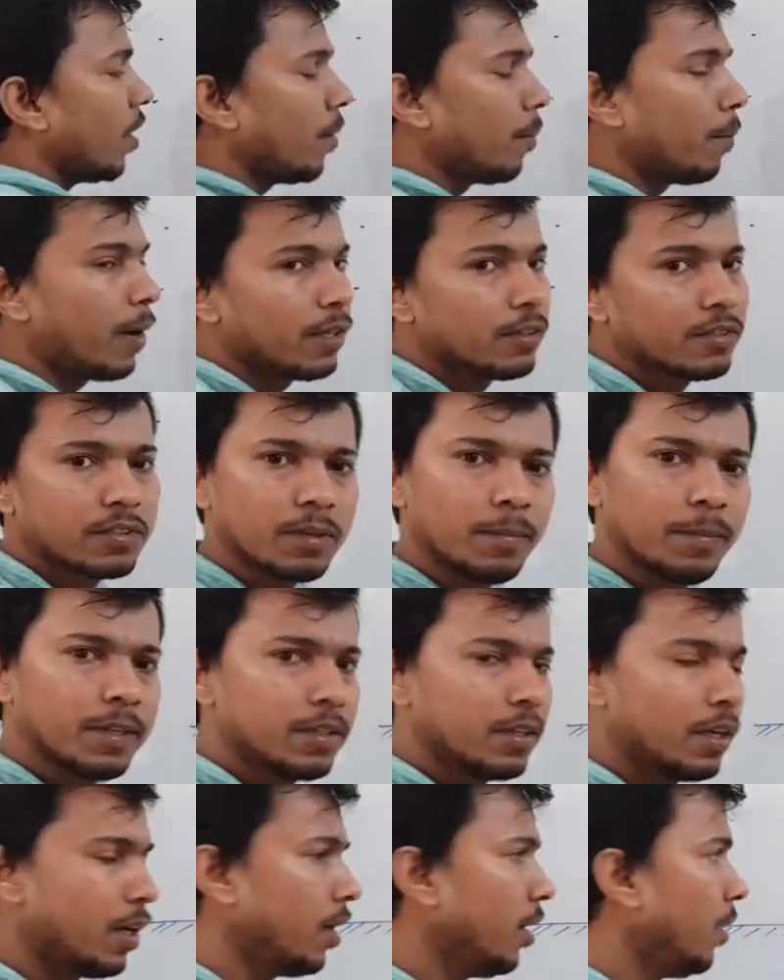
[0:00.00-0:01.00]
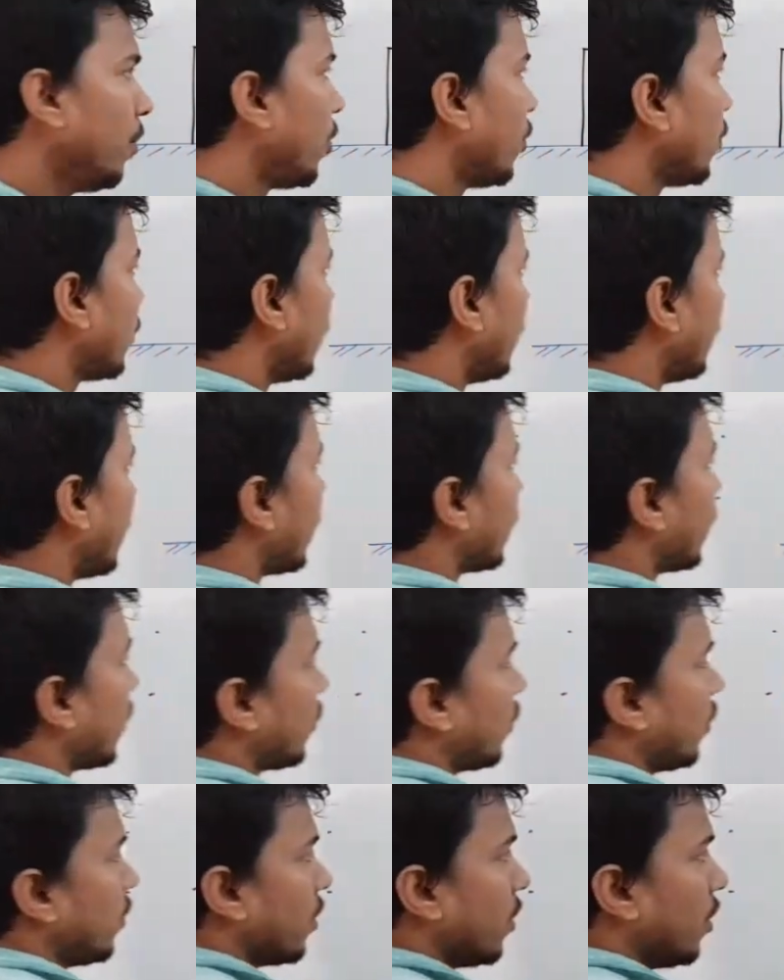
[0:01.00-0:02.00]
अब बात समझना है बहुत सिंपल
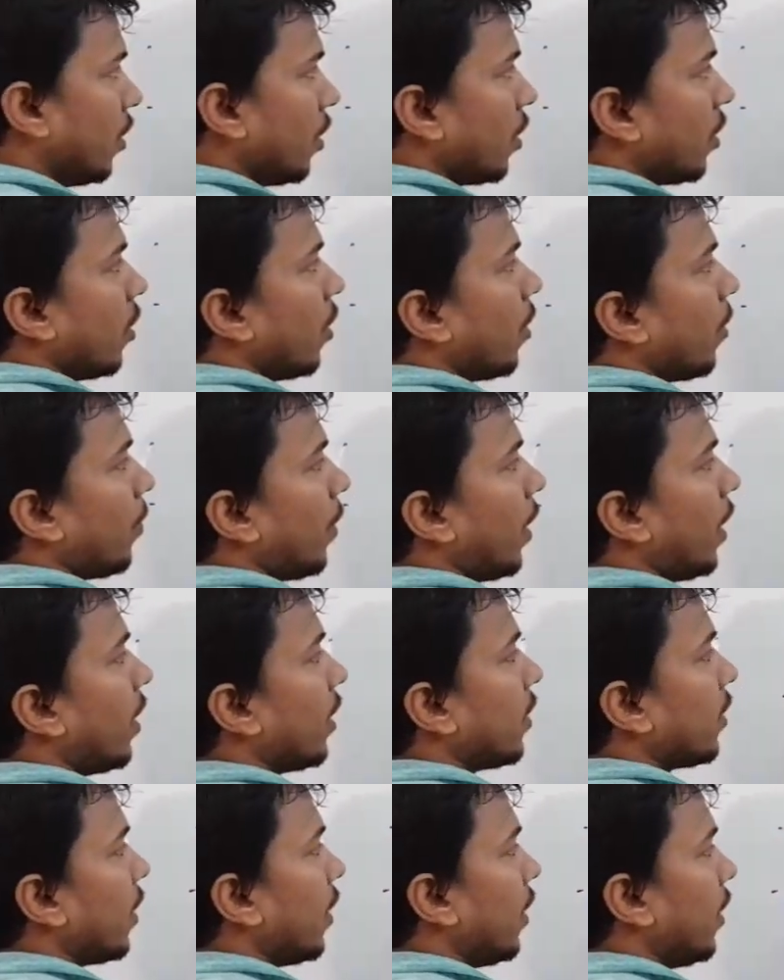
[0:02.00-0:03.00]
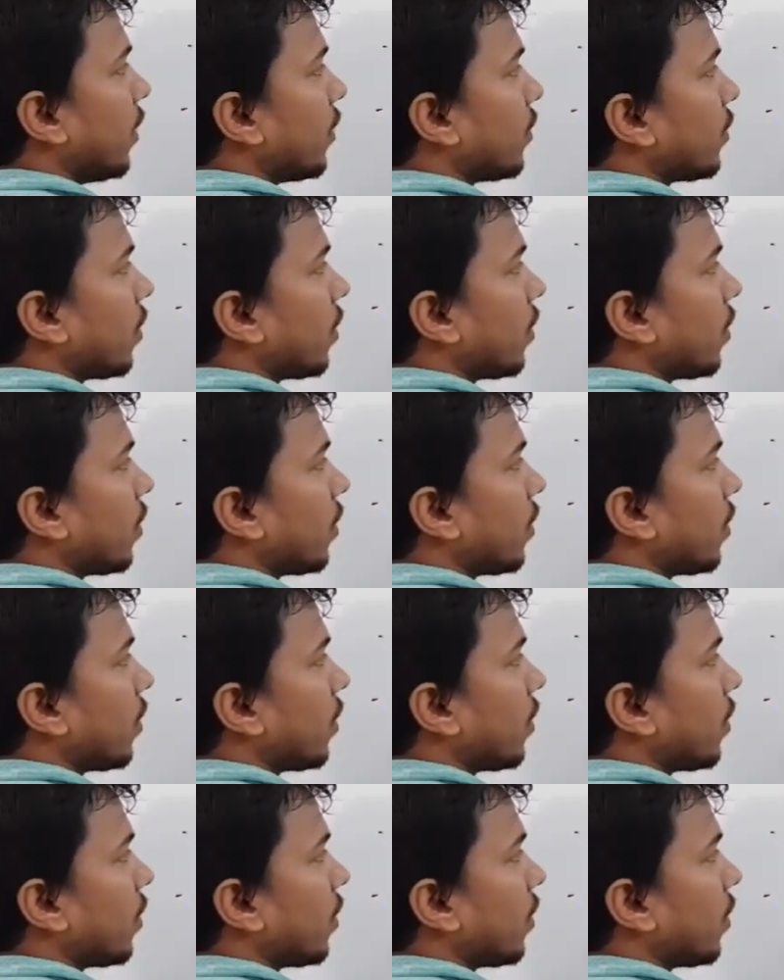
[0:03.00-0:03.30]
सा चीज़ है मान लेते हैं कि